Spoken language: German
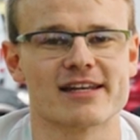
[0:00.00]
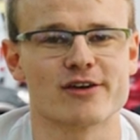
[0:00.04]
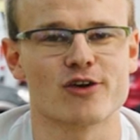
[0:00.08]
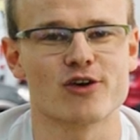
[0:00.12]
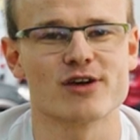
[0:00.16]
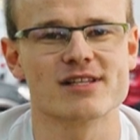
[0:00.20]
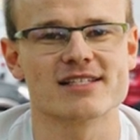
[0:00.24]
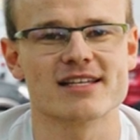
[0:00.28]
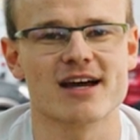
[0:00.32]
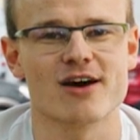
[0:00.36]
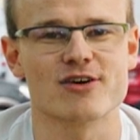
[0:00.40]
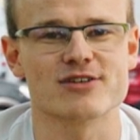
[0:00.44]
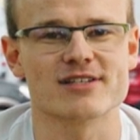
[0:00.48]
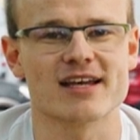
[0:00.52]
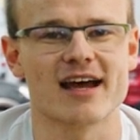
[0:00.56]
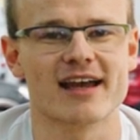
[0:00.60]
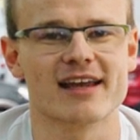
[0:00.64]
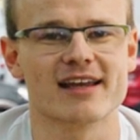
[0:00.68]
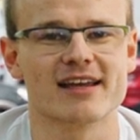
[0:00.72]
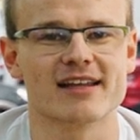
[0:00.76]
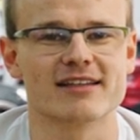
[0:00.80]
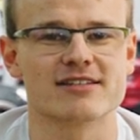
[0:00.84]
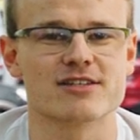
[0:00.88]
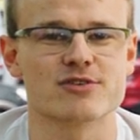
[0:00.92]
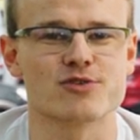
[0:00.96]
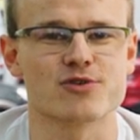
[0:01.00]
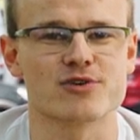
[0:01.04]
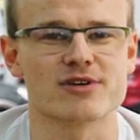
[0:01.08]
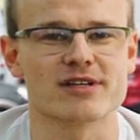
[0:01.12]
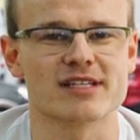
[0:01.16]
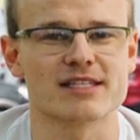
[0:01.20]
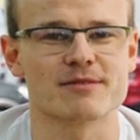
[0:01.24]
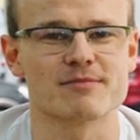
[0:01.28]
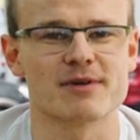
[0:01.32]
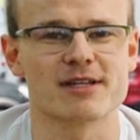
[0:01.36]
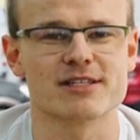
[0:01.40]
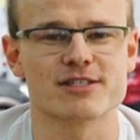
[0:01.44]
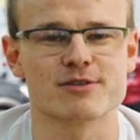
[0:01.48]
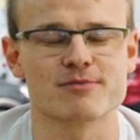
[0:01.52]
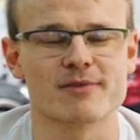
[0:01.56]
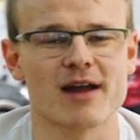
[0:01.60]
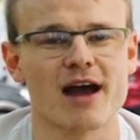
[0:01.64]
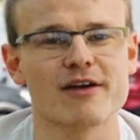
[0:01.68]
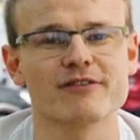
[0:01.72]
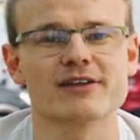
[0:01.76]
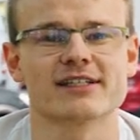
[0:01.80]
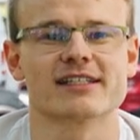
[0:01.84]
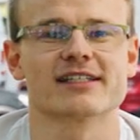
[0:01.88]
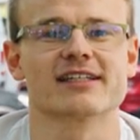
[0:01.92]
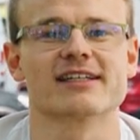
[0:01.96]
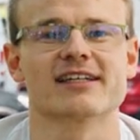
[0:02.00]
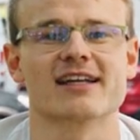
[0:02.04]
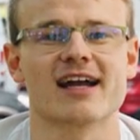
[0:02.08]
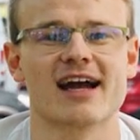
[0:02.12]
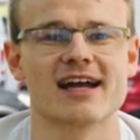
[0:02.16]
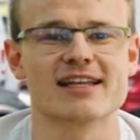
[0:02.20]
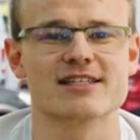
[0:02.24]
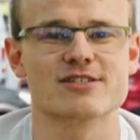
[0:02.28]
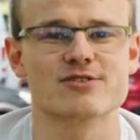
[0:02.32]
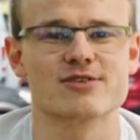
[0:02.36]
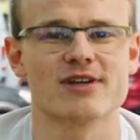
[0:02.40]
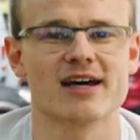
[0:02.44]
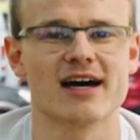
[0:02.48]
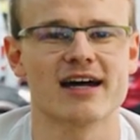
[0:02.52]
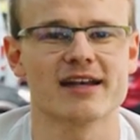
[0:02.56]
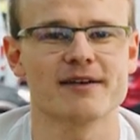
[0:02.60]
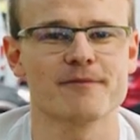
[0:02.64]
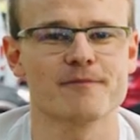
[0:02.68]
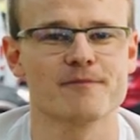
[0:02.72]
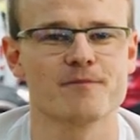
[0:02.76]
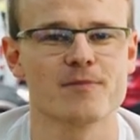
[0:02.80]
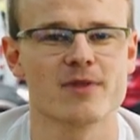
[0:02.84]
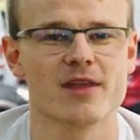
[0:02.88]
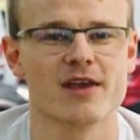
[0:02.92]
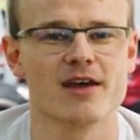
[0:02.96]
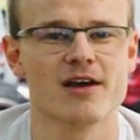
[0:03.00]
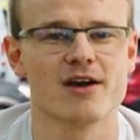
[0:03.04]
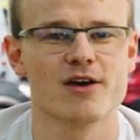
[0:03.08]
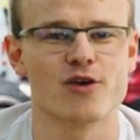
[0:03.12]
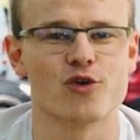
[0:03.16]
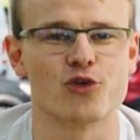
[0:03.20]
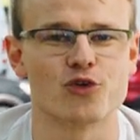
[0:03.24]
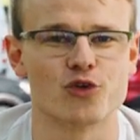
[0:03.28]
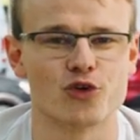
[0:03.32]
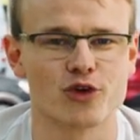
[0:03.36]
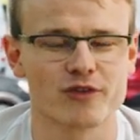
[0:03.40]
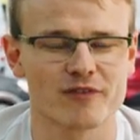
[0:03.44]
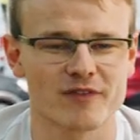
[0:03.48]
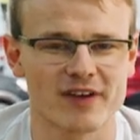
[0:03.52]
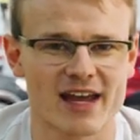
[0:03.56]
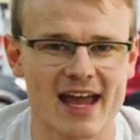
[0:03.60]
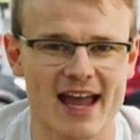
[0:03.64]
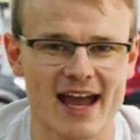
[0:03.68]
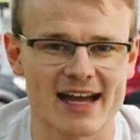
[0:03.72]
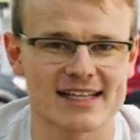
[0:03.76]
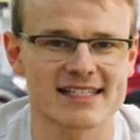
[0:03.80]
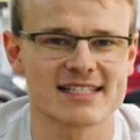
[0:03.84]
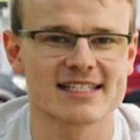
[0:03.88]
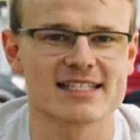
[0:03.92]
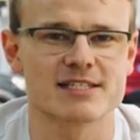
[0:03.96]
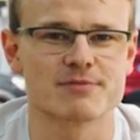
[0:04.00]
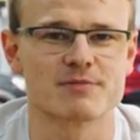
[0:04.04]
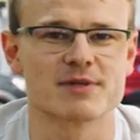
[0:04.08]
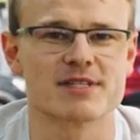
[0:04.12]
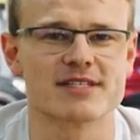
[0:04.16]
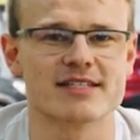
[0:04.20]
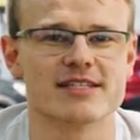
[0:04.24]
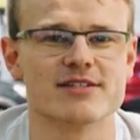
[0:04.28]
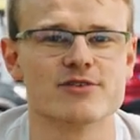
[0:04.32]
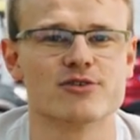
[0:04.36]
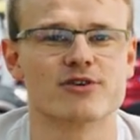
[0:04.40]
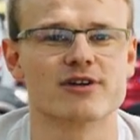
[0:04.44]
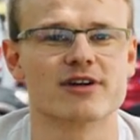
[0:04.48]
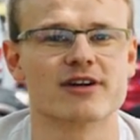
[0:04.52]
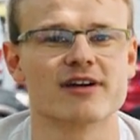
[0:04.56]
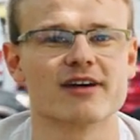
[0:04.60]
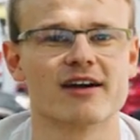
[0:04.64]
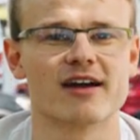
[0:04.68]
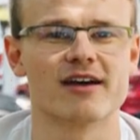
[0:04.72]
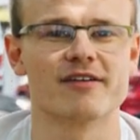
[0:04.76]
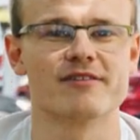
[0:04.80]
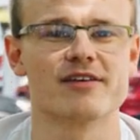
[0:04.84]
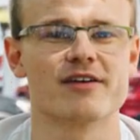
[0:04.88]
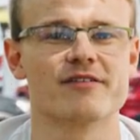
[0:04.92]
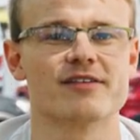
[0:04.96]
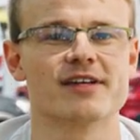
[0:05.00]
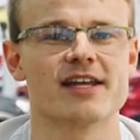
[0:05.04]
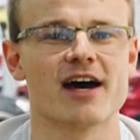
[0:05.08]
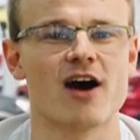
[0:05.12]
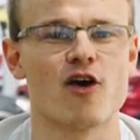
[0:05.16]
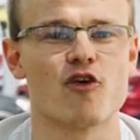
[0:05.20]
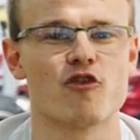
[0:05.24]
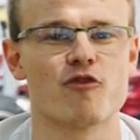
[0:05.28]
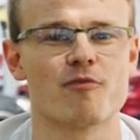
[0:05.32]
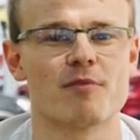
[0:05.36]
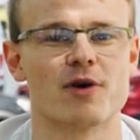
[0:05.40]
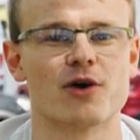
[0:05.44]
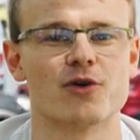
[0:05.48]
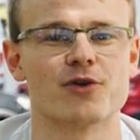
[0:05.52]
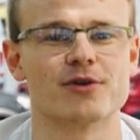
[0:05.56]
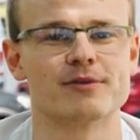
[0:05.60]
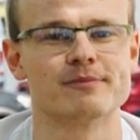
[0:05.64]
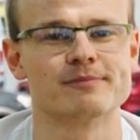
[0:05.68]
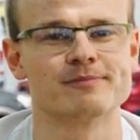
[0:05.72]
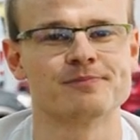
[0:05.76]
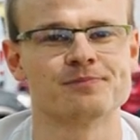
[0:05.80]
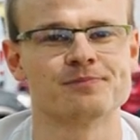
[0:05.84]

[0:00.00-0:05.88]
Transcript: der neu ins Haus eingezogen ist, mal zum Kaffeetrinken einzuladen und irgendwie Herzensbeziehungen äh, wir wieder aufbauen.